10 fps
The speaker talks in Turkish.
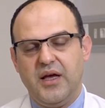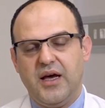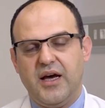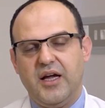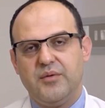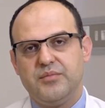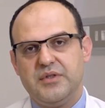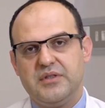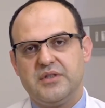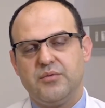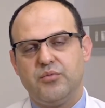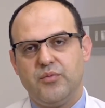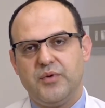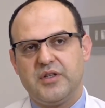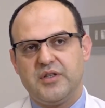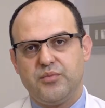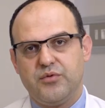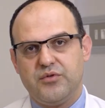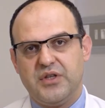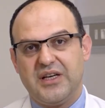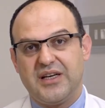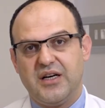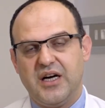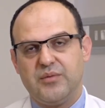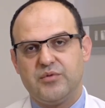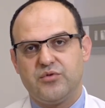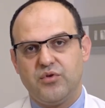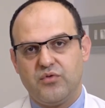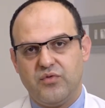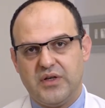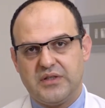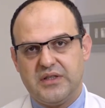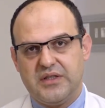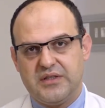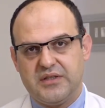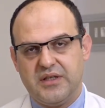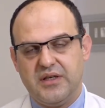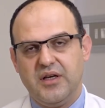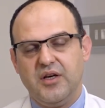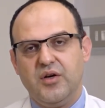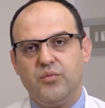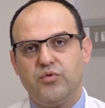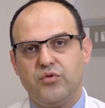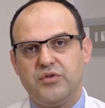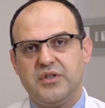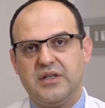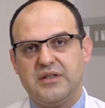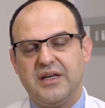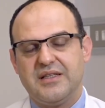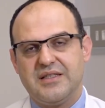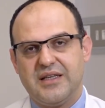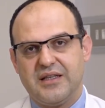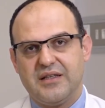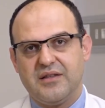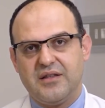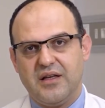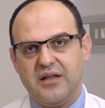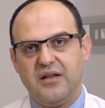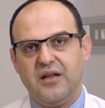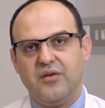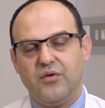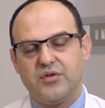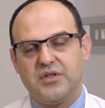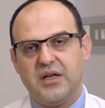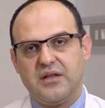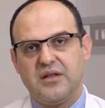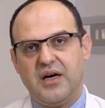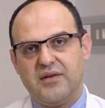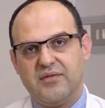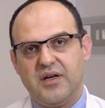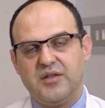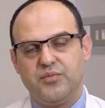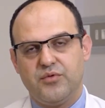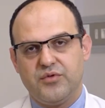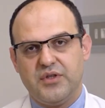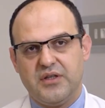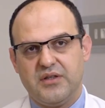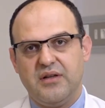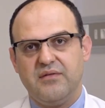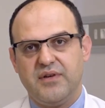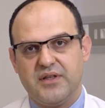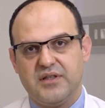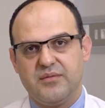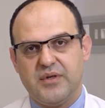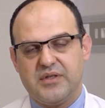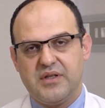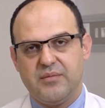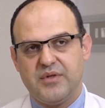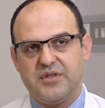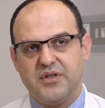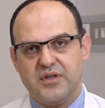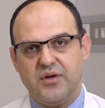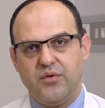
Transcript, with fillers: Eğer bir de böbrekte protein kaybı çok fazla ise proteinden zengin değil, özellikle hayvani proteinden fakir beslenmesi yine